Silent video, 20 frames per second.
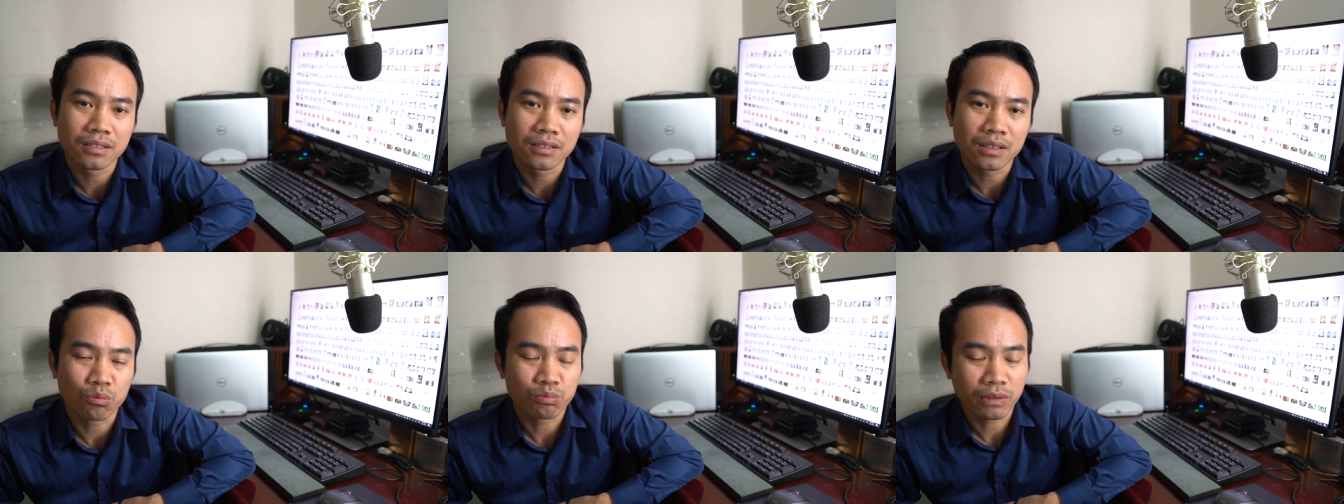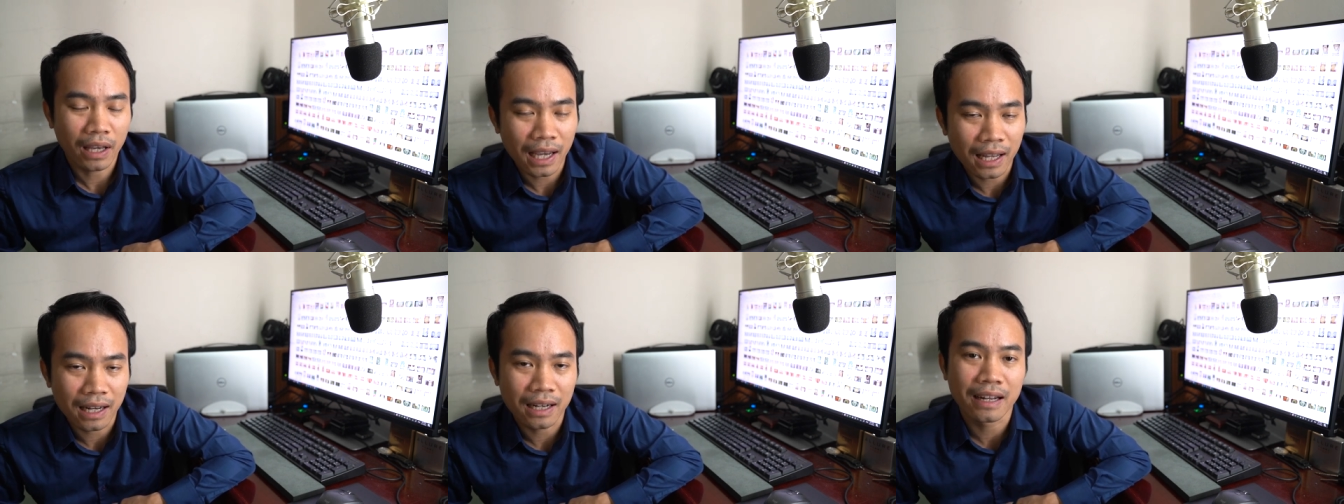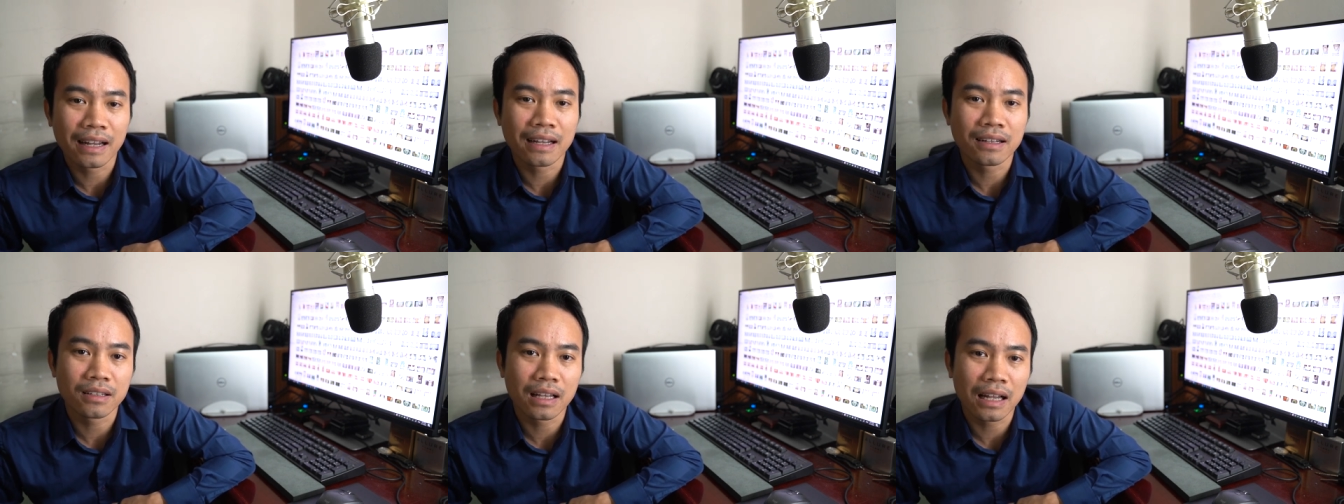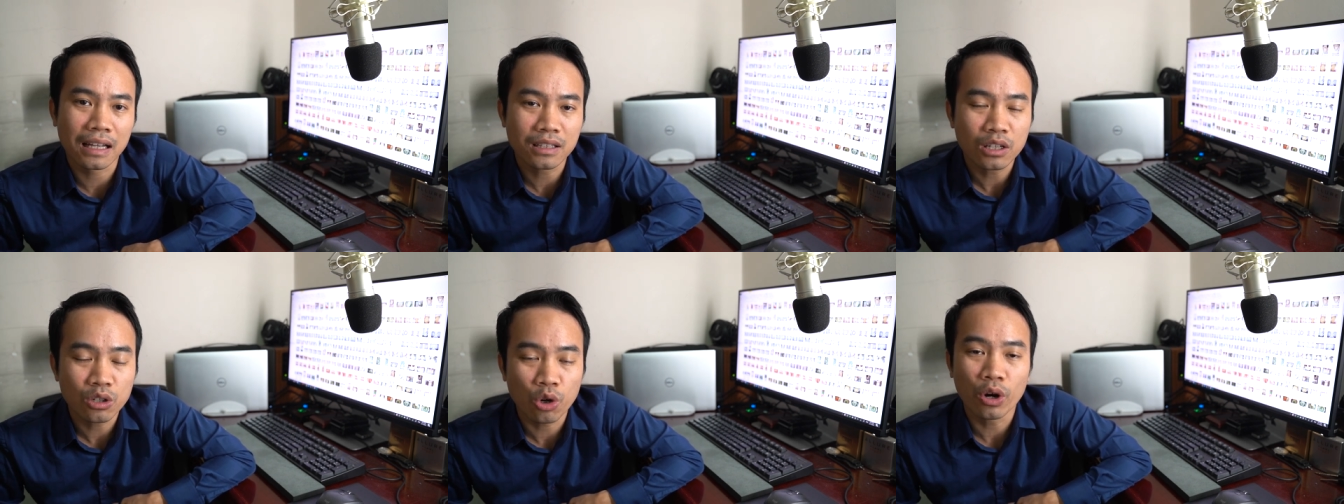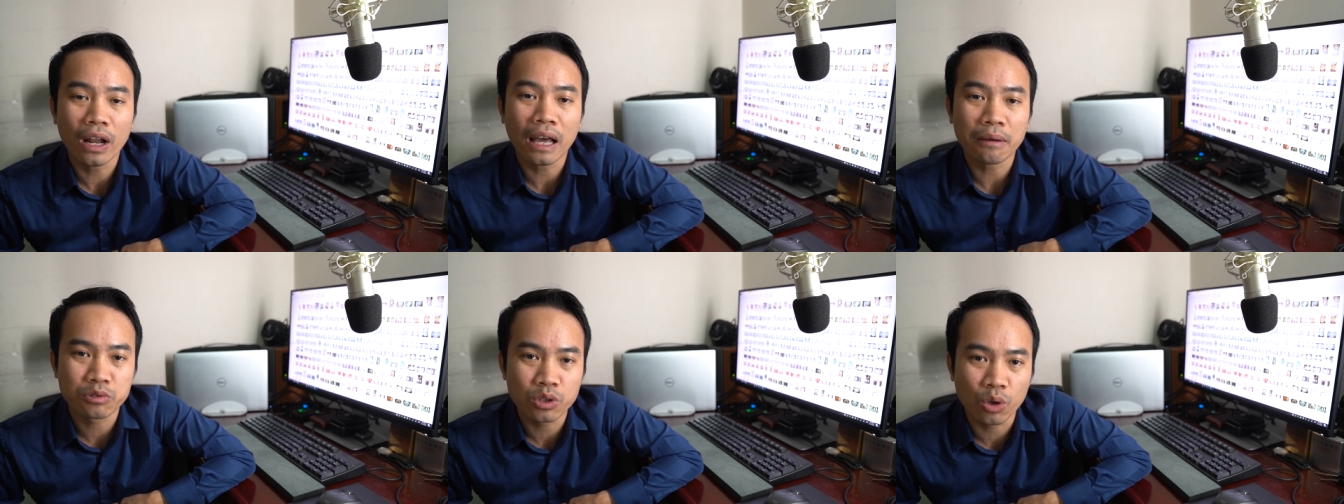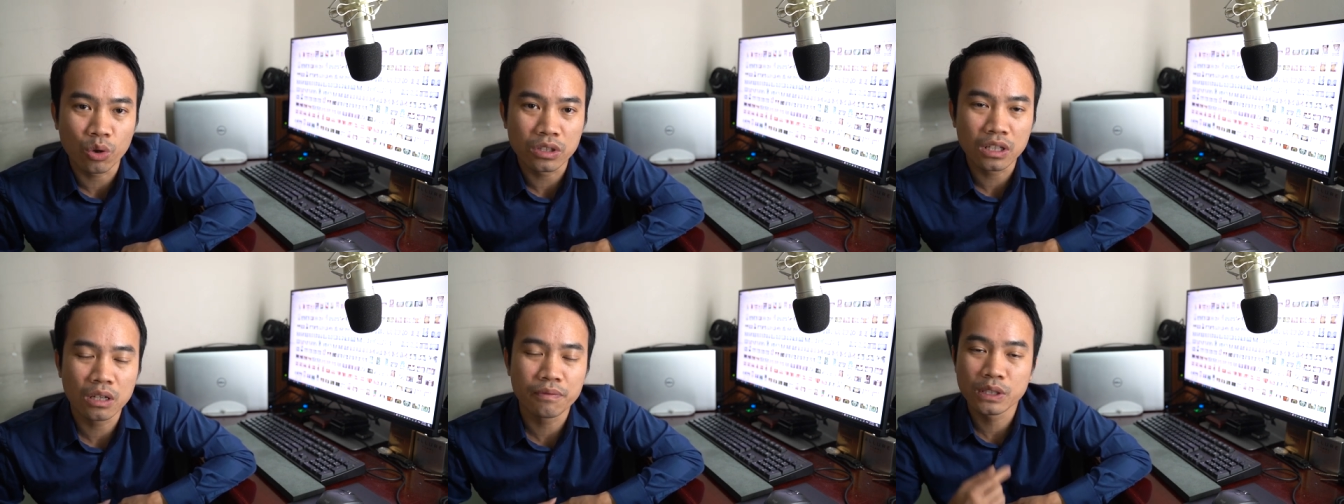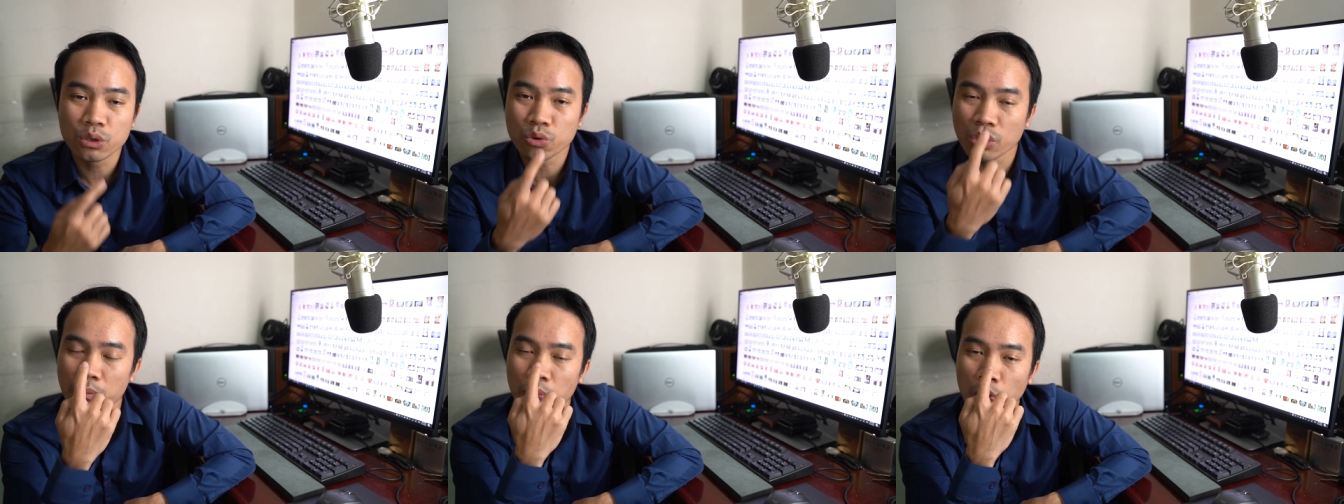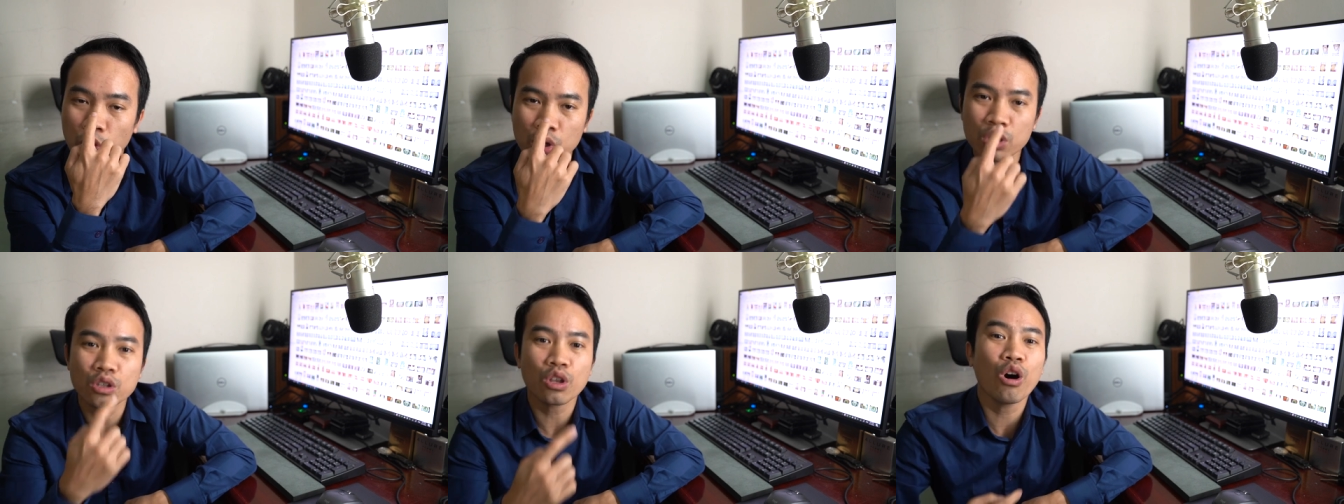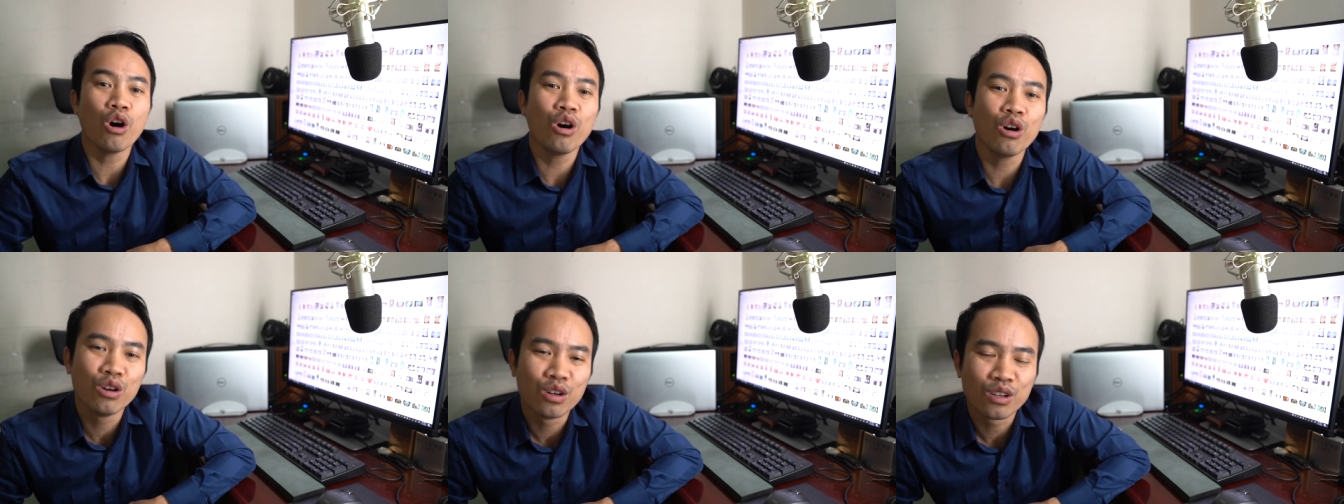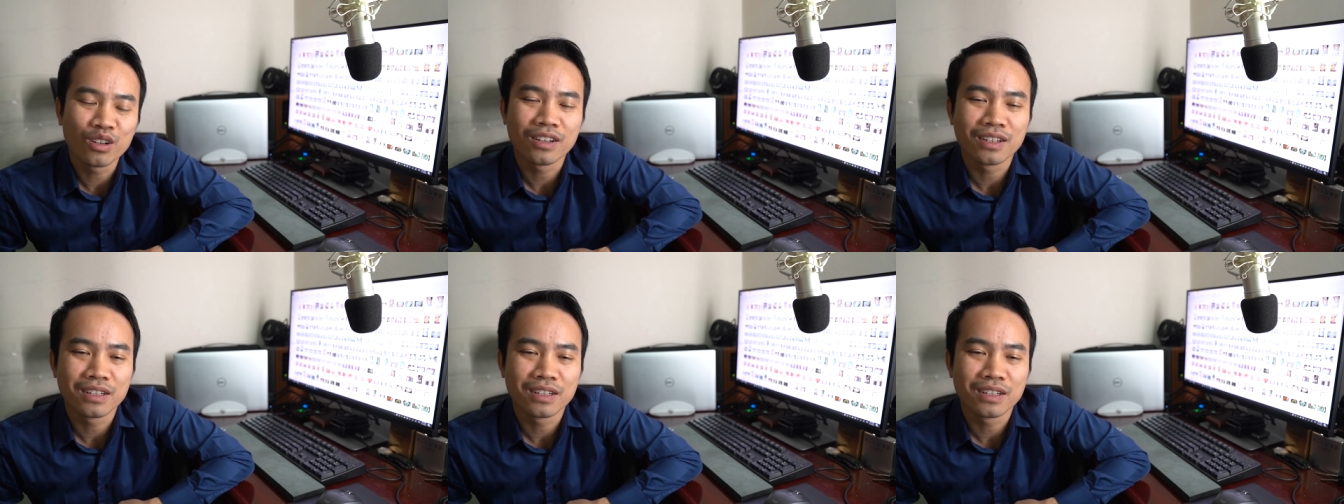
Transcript: tổng thể là là tương đối đẹp rồi nhưng ví dụ cái mũi nó to